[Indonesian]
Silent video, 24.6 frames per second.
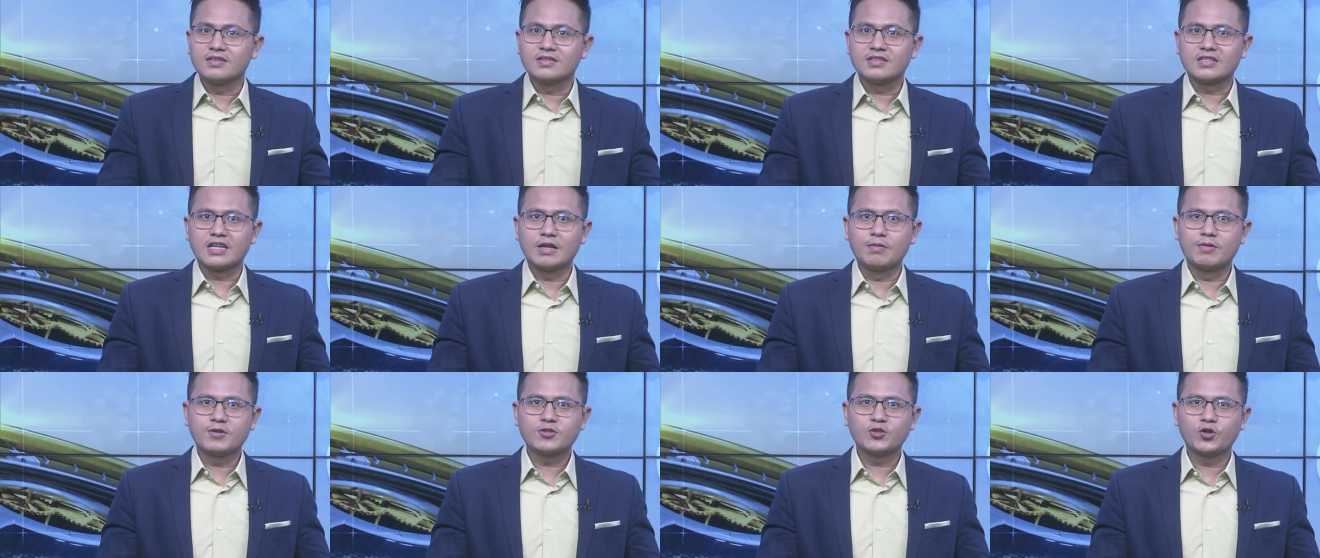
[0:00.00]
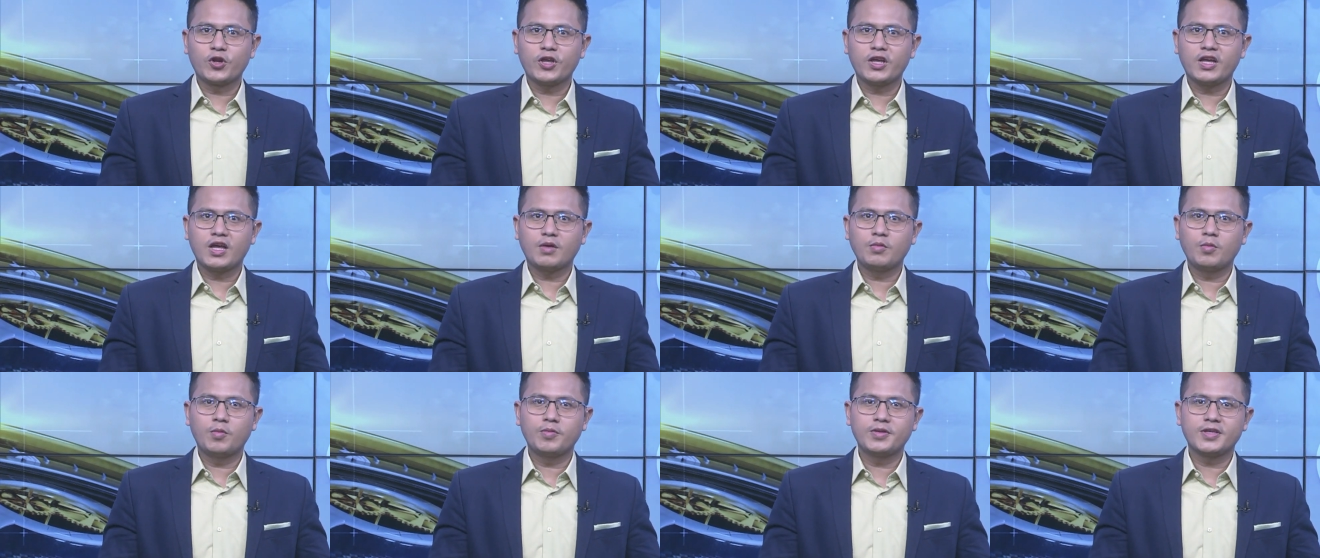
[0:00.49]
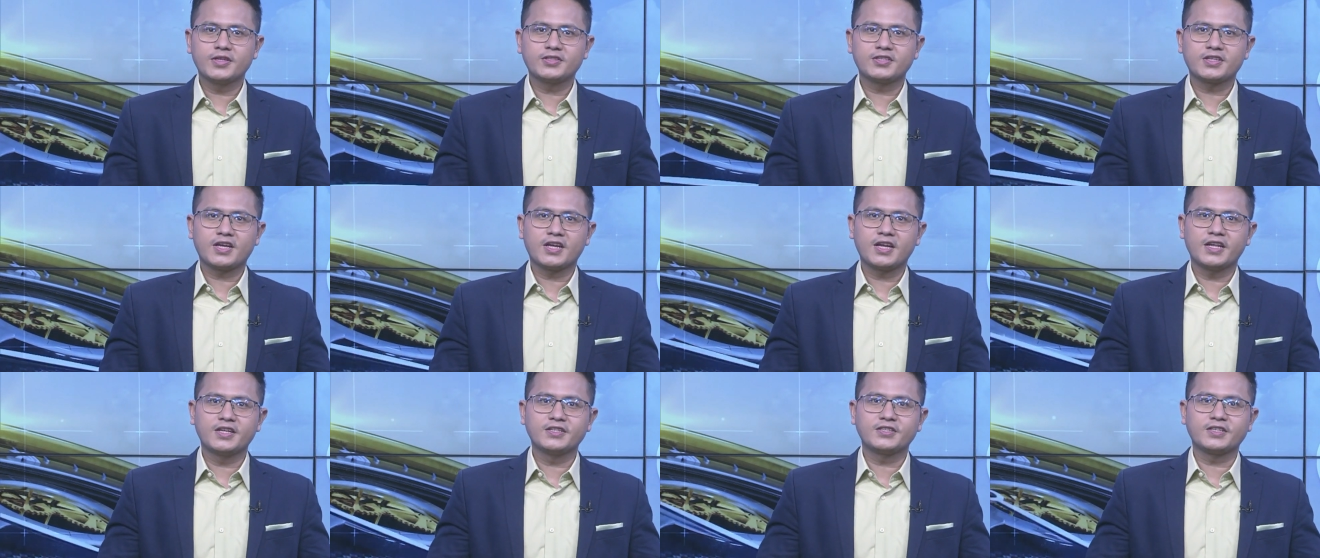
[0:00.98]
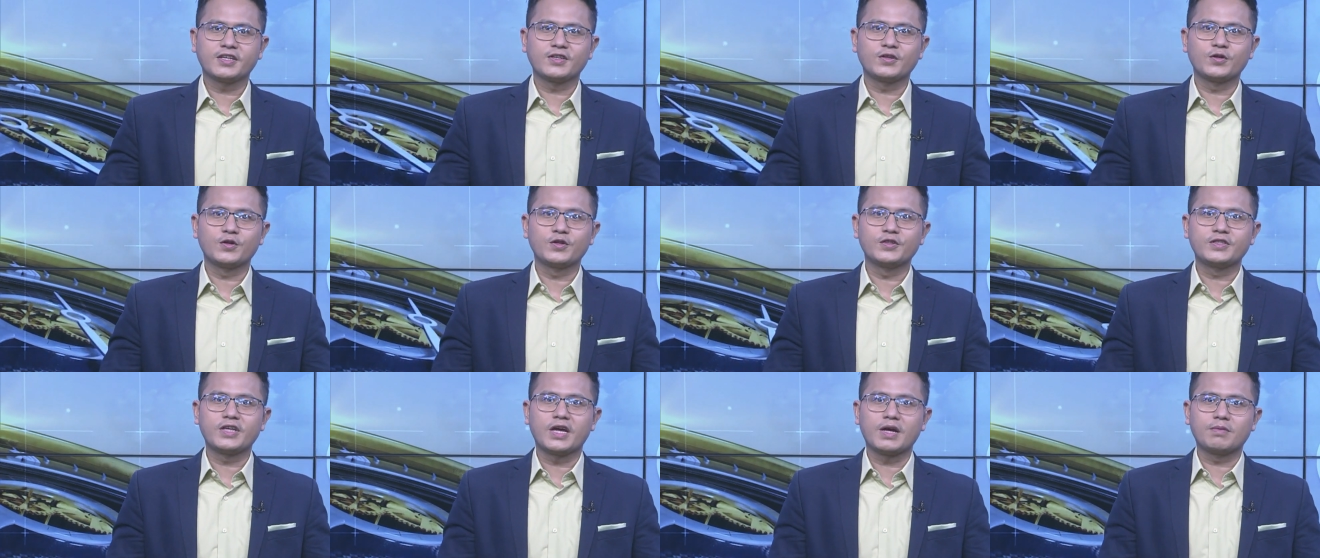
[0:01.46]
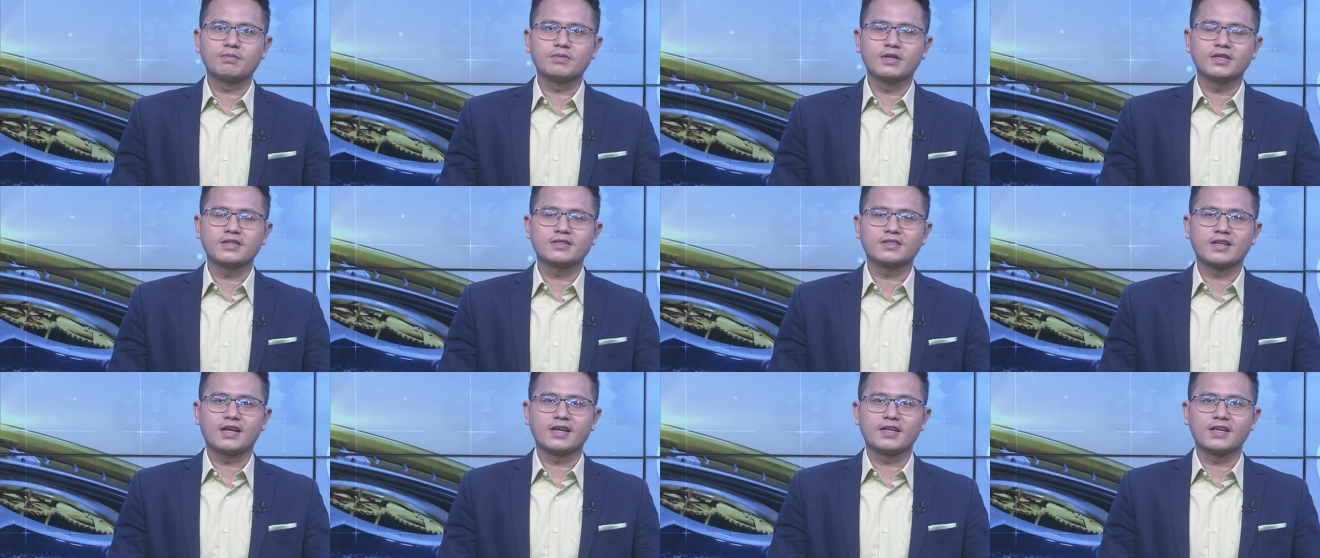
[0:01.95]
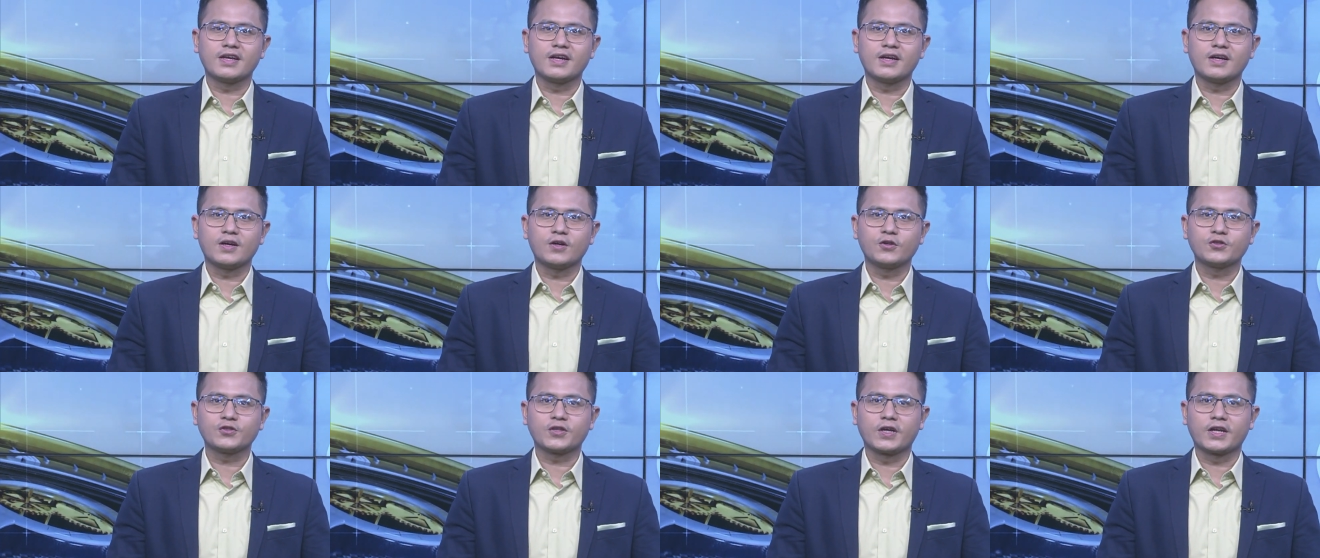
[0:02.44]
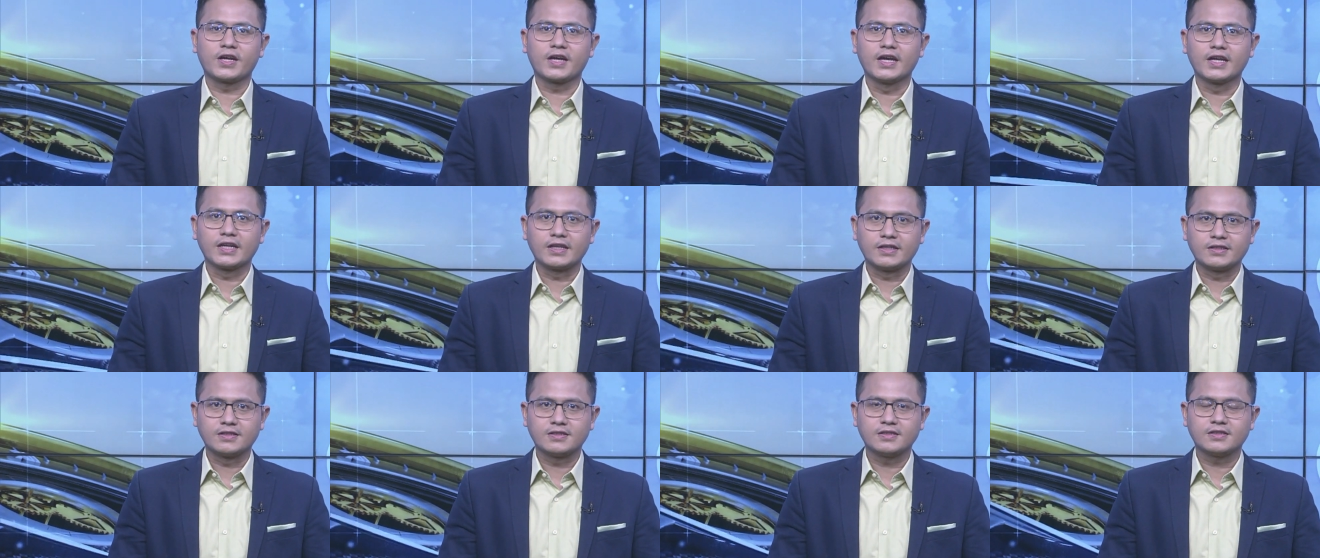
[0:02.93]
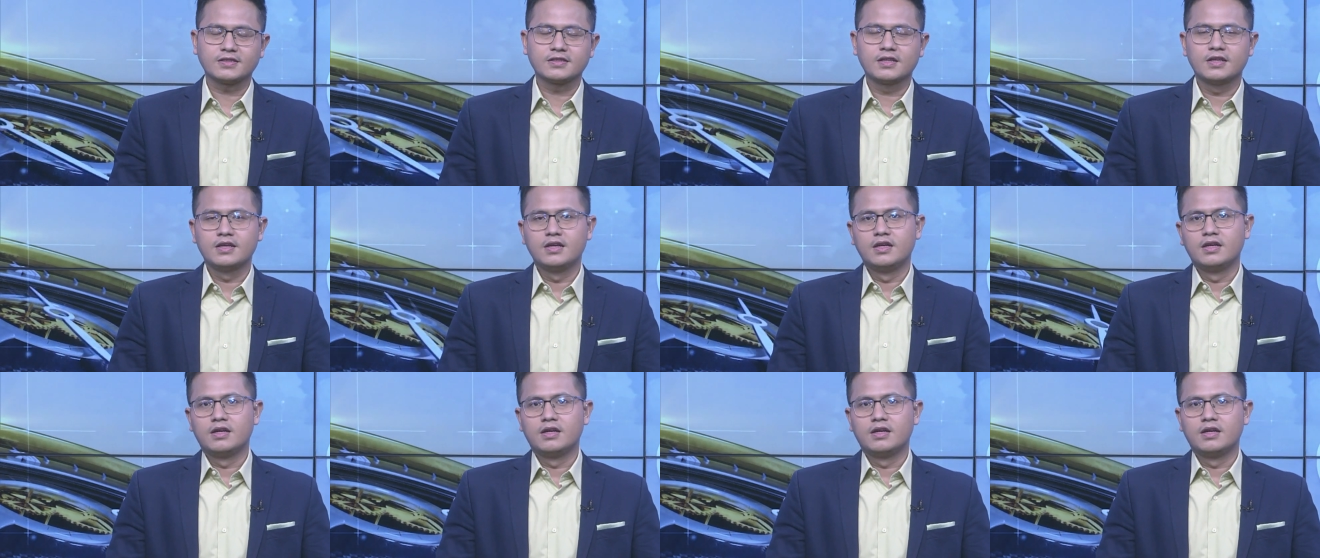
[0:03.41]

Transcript: Selamat sore, kamu menyaksikan Lensa Indonesia Update, saya Oscar Haris.